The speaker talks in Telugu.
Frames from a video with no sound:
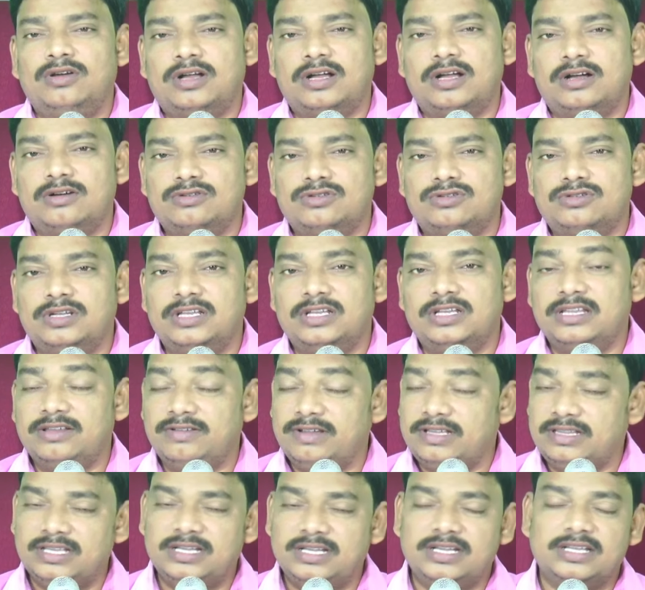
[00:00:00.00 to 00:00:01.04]
కావచ్చు లేదా
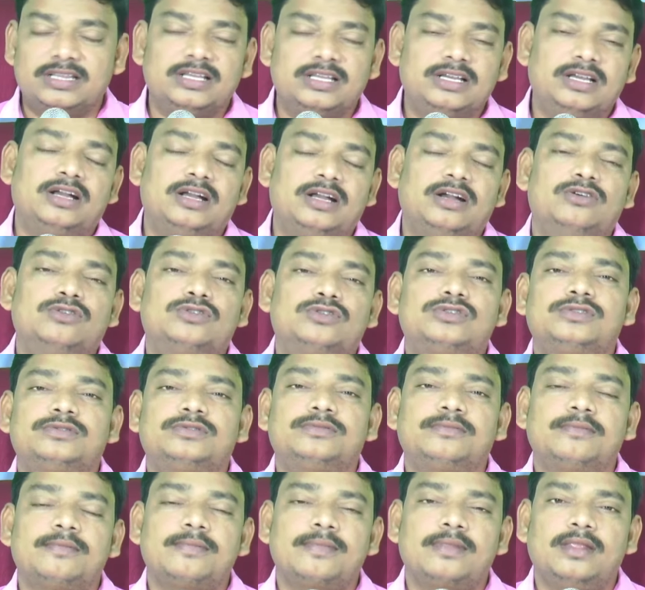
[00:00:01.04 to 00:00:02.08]
వ్యక్తిగతంగా కావచ్చు
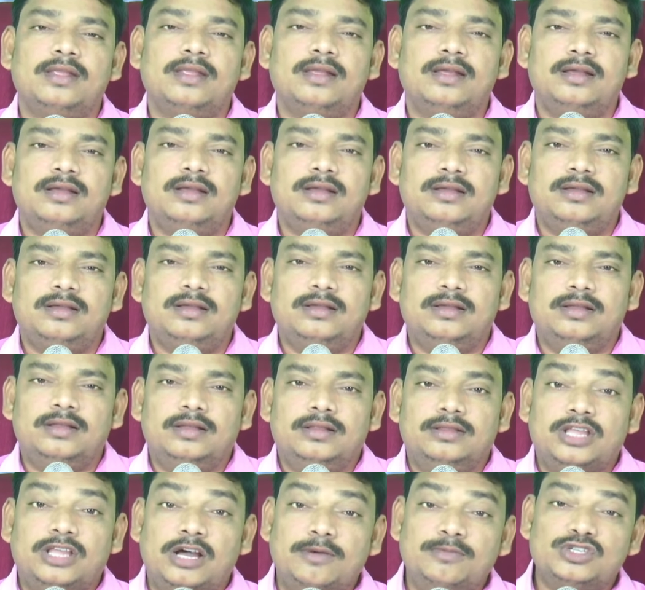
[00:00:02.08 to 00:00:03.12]

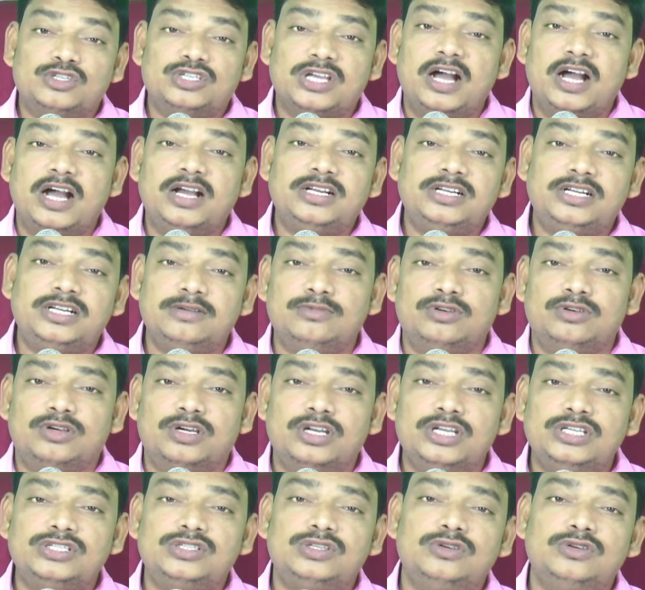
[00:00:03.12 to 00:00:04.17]
తాము సాక్ష్యము
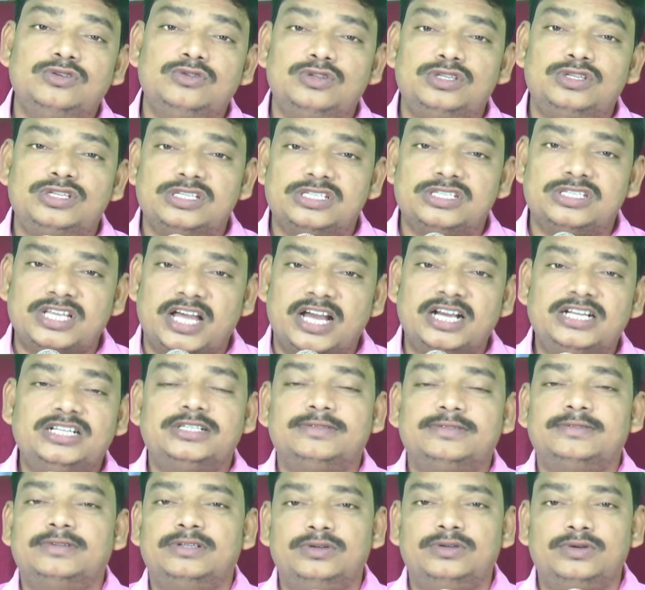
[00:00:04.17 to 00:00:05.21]
క్రీస్తుని గురించిన
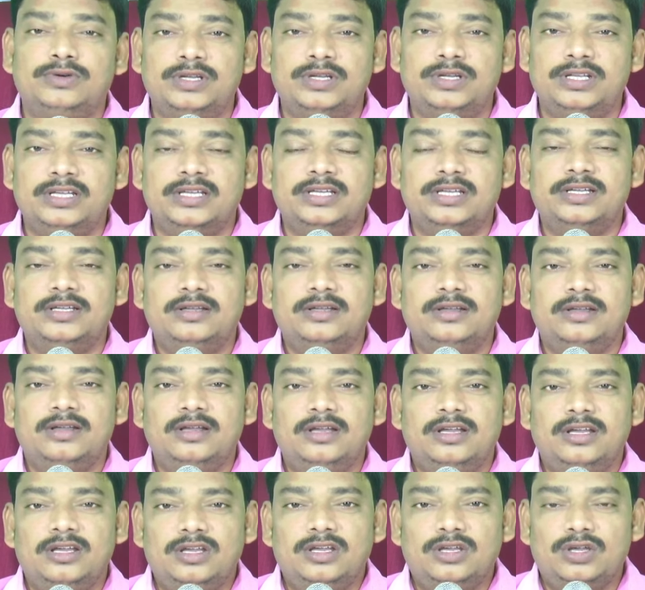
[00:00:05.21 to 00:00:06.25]
సాక్ష్యం అనుకొని
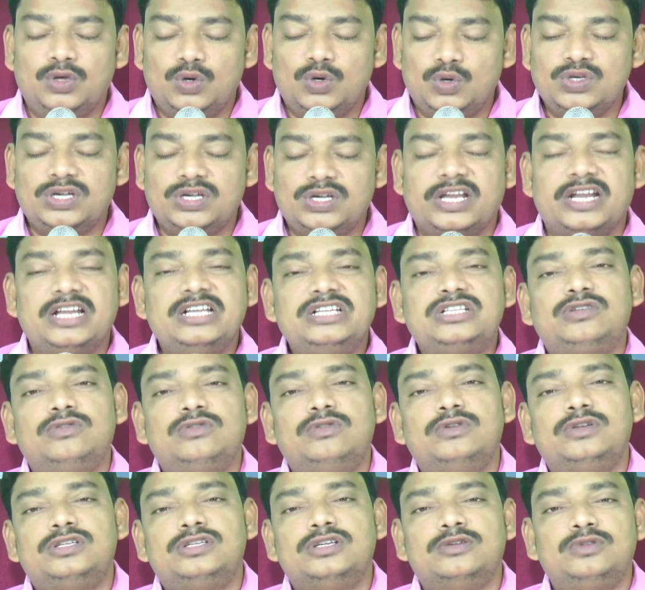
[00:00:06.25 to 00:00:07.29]
ఈరోజు
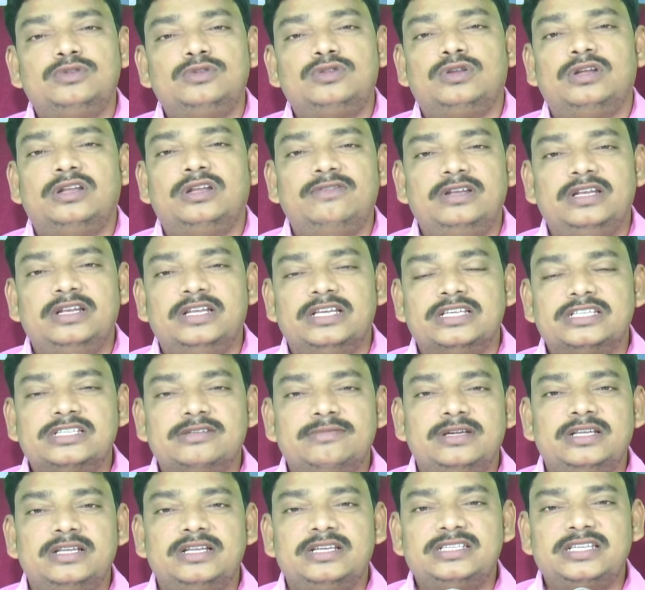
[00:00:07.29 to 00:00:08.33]
క్రైస్తవులు చెబుతున్నవి
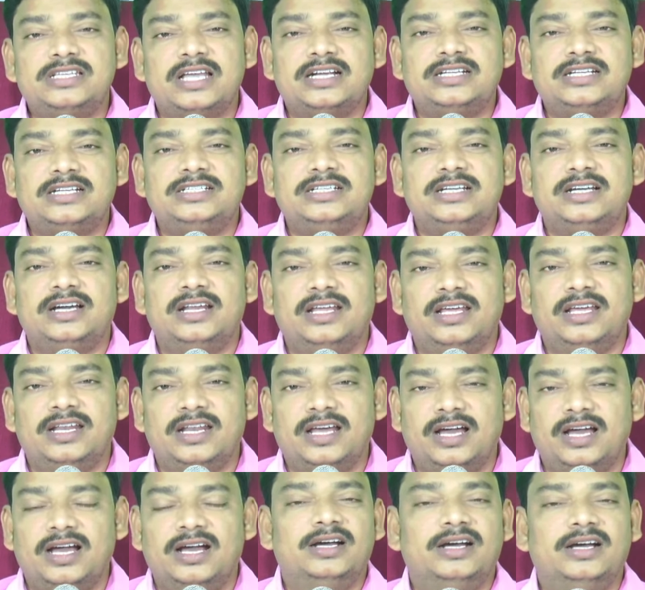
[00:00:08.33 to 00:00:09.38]
నిజమైన
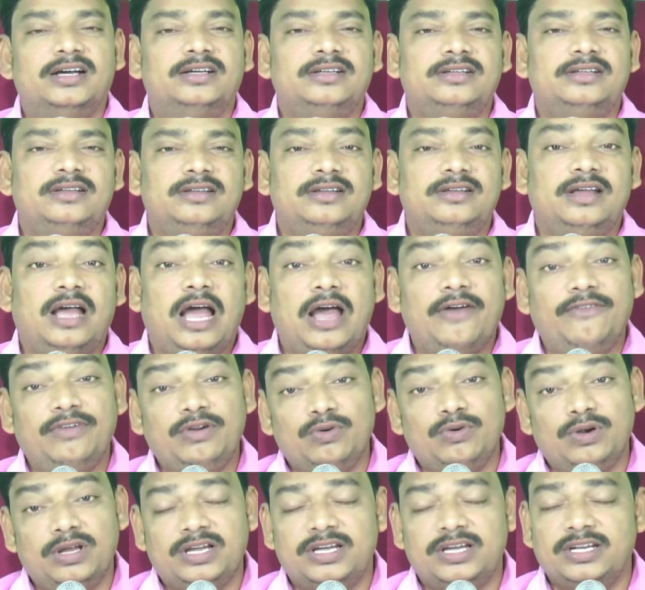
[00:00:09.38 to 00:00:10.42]
సాక్ష్యాలేనా అవి
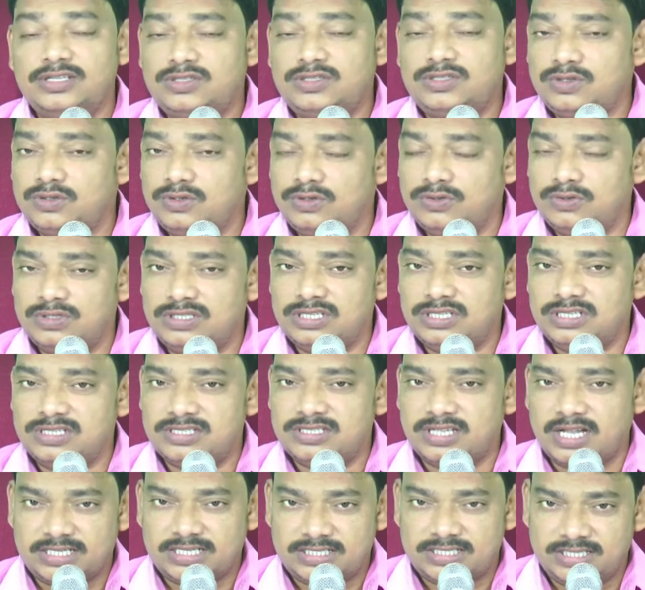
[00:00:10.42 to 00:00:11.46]
కూడా క్రీస్తును గుర్చిన
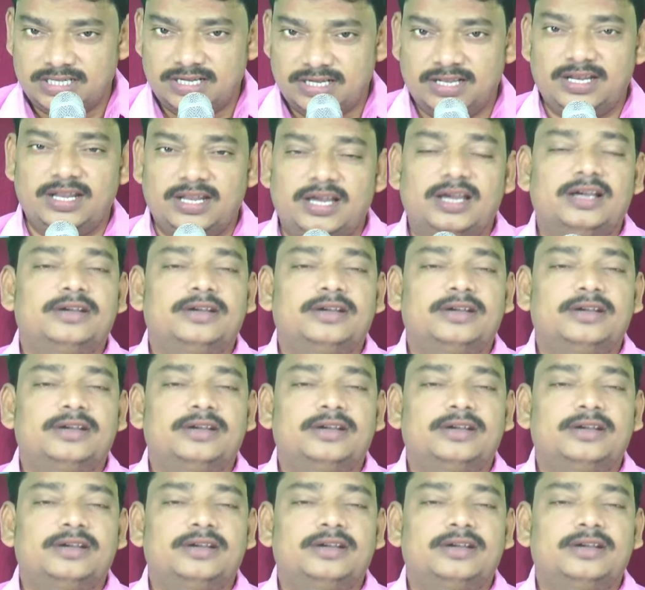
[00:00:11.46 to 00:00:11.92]
సాక్ష్యాలేనా